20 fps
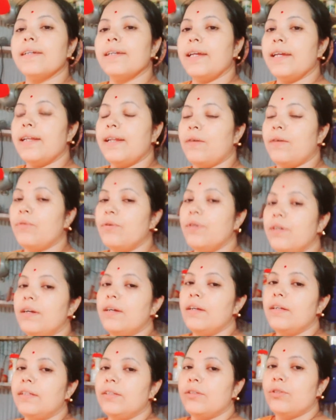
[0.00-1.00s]
খেয়ে নাও
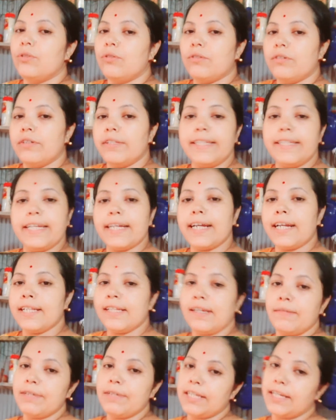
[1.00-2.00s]
তো যেখানে
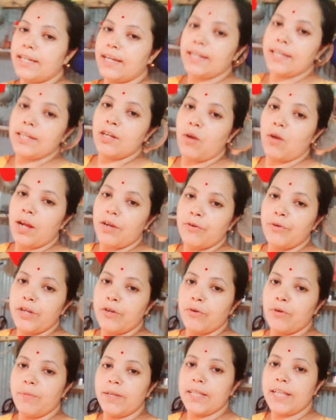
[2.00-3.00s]
যাবে সেখানেই গড়াগড়ি
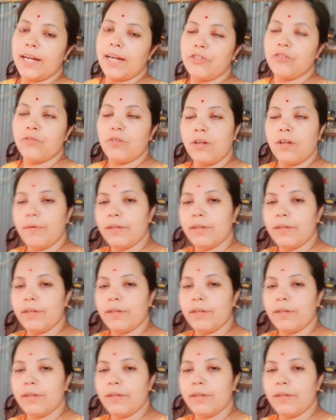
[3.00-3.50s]
করবে তার জন্য